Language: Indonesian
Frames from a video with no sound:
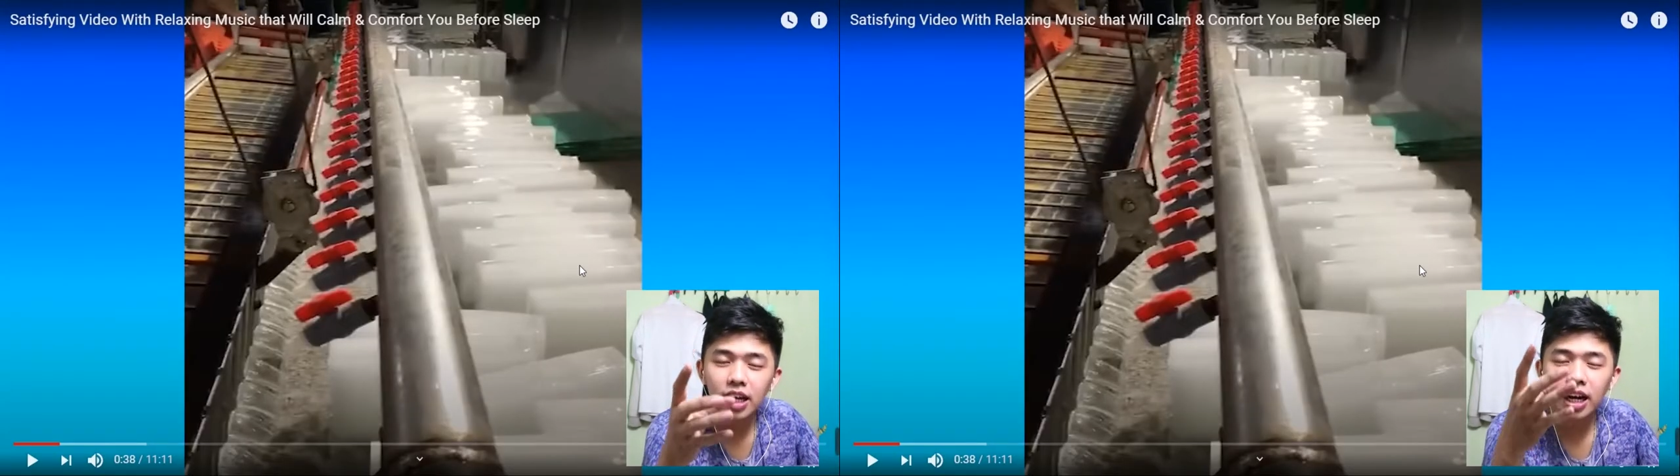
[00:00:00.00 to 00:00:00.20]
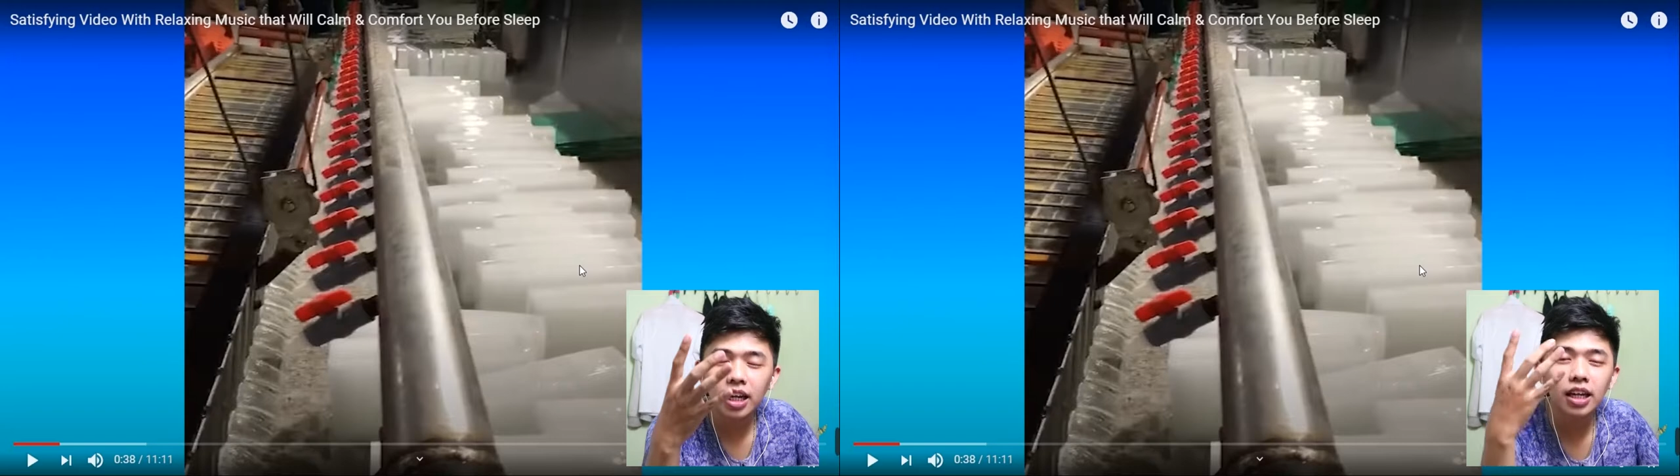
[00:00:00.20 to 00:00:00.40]

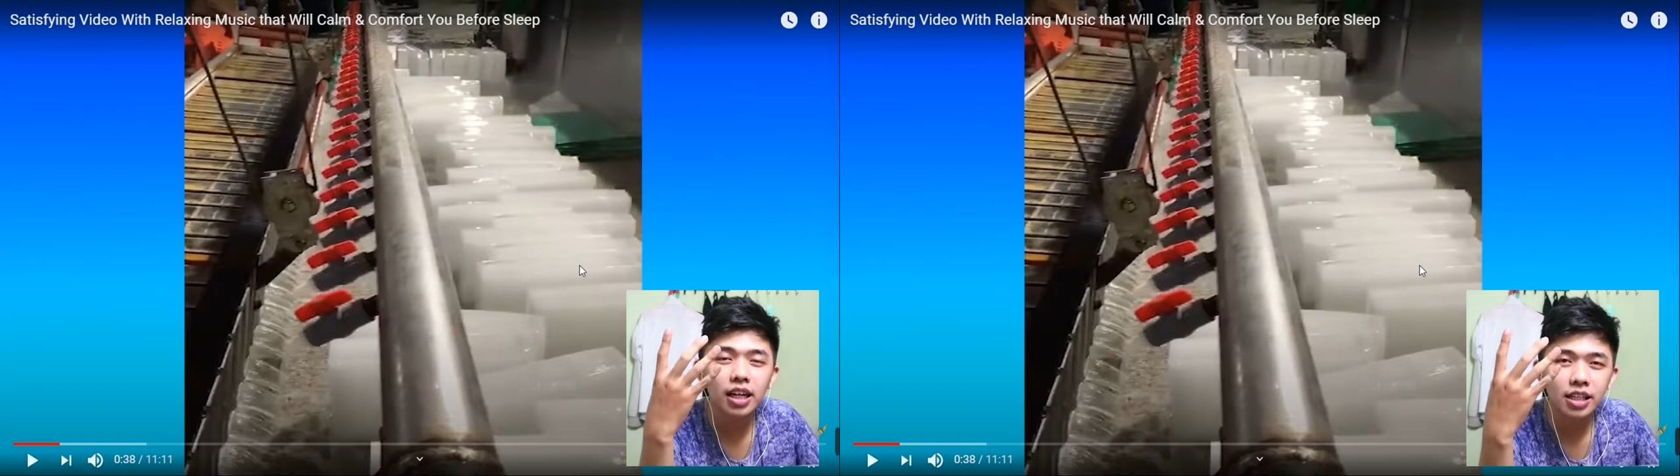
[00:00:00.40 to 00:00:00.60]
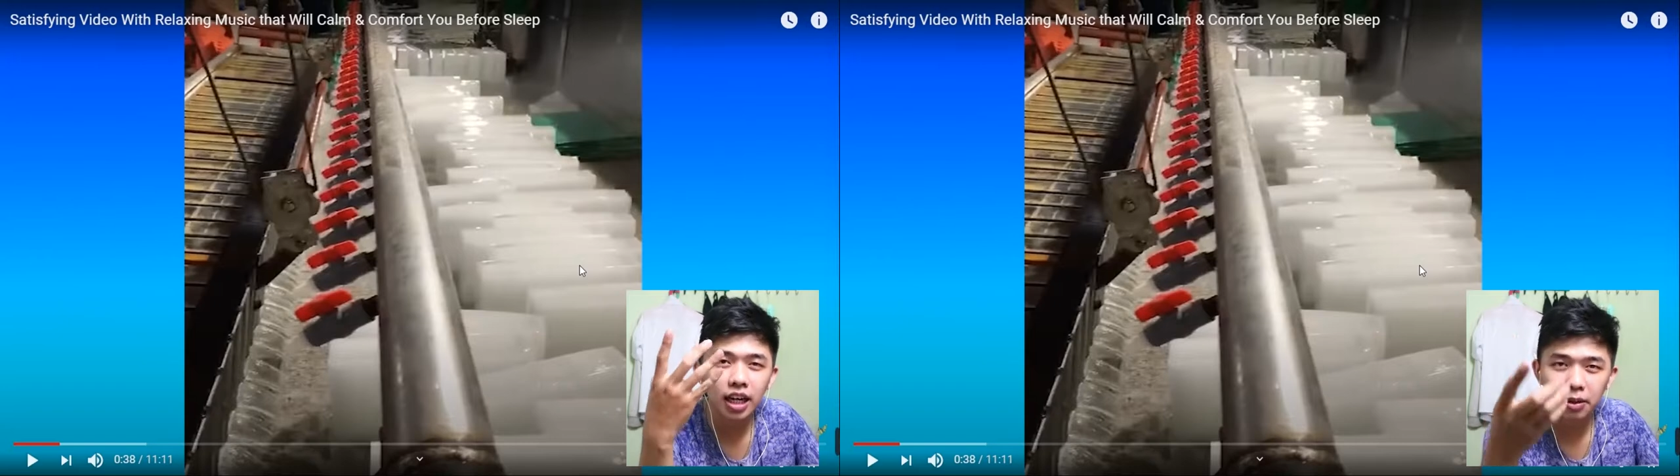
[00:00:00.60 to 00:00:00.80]
dan kalian
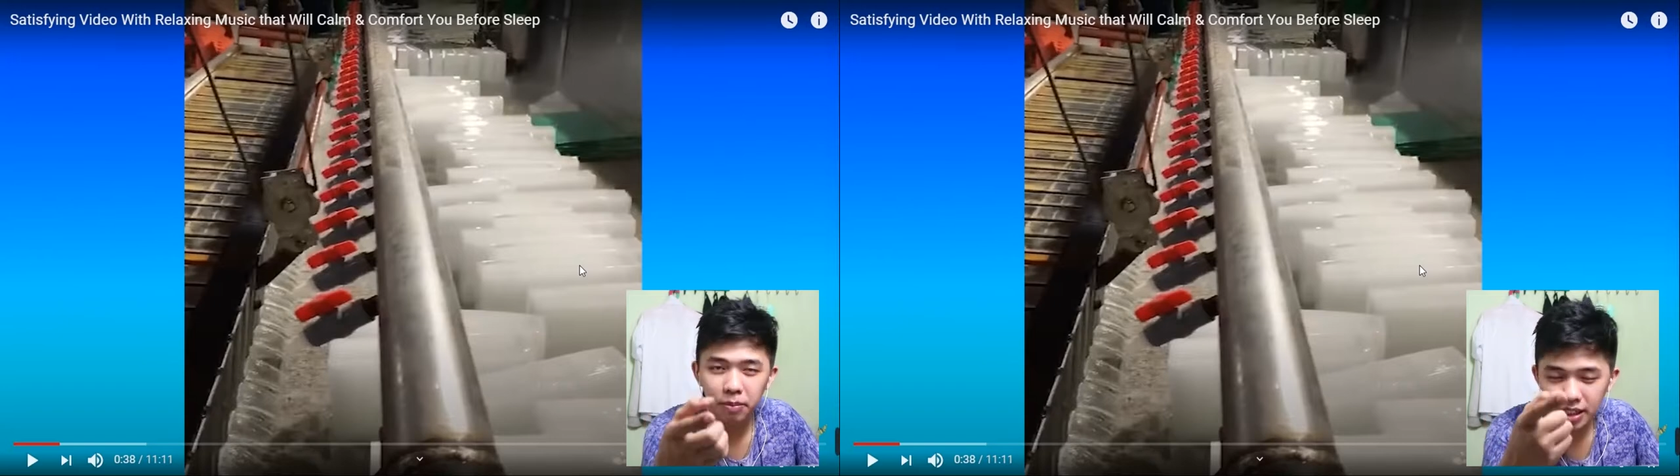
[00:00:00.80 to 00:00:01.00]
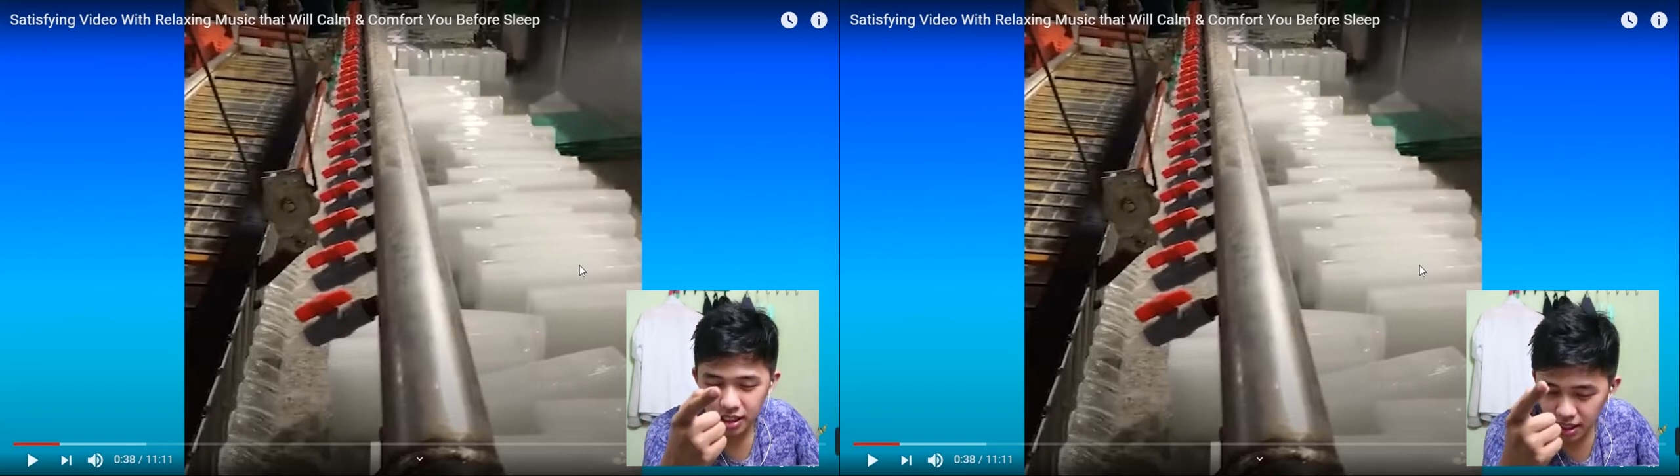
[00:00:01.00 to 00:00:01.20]
rasakan
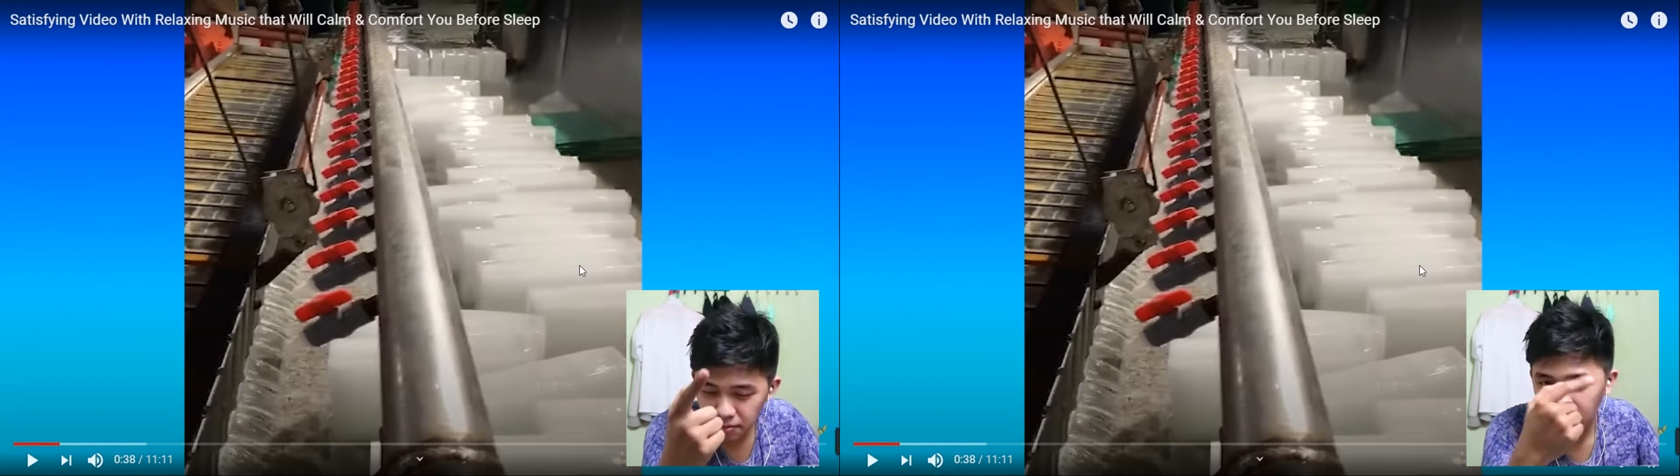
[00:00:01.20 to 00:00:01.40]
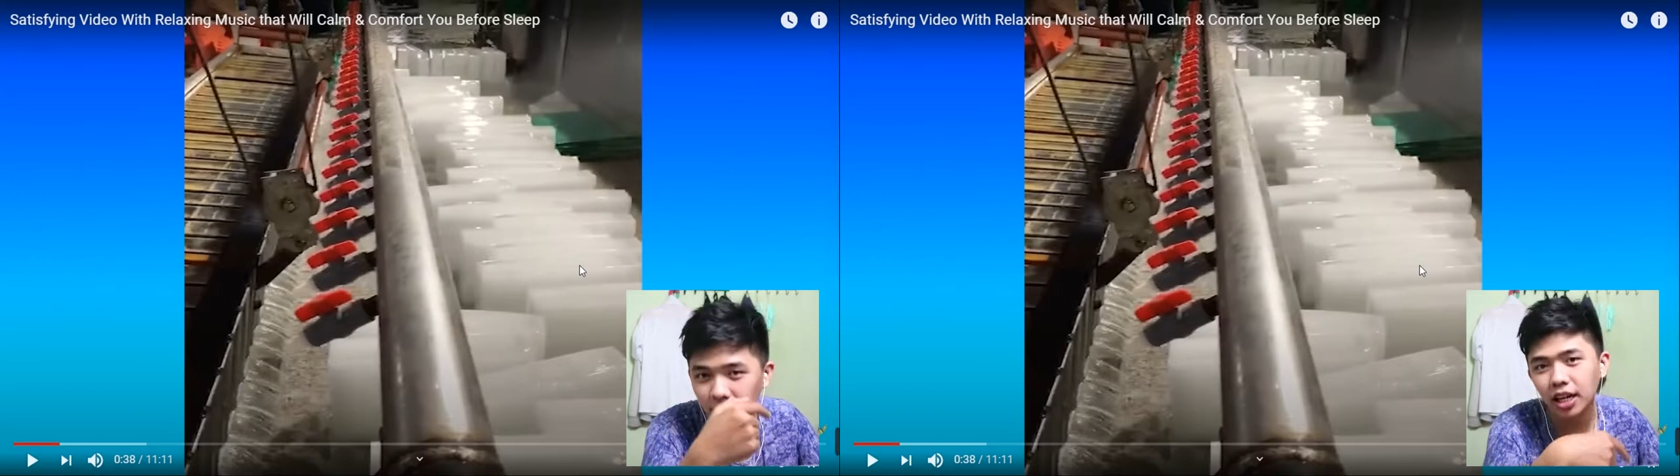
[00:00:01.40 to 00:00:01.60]
pasti
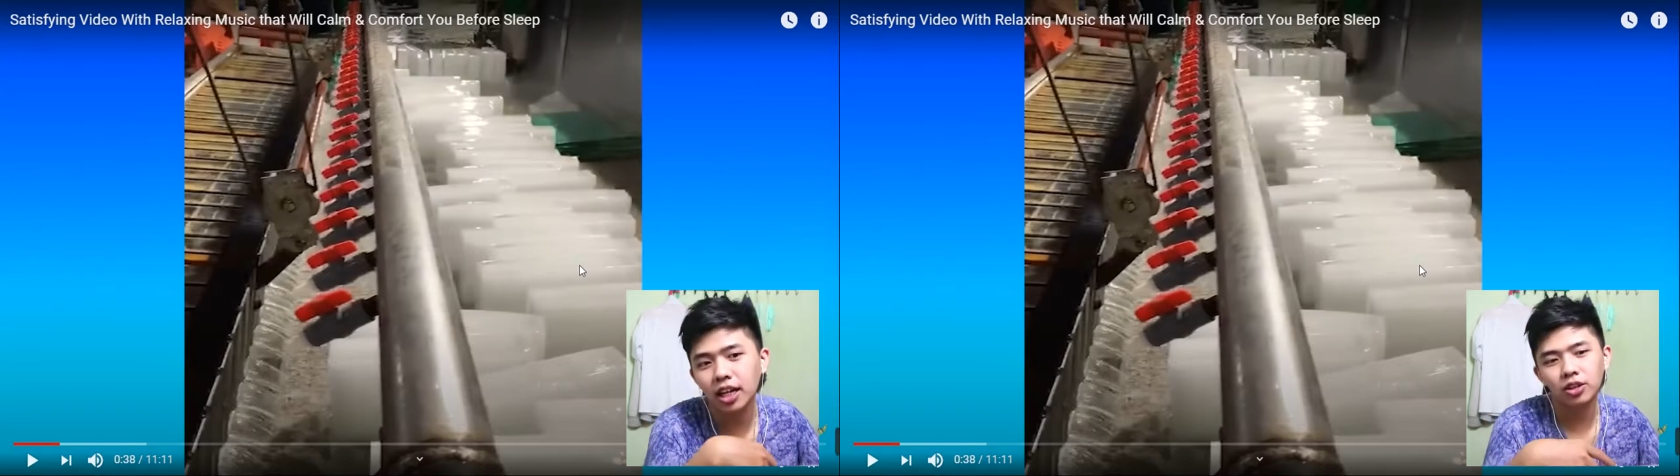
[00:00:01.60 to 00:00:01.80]
bakalan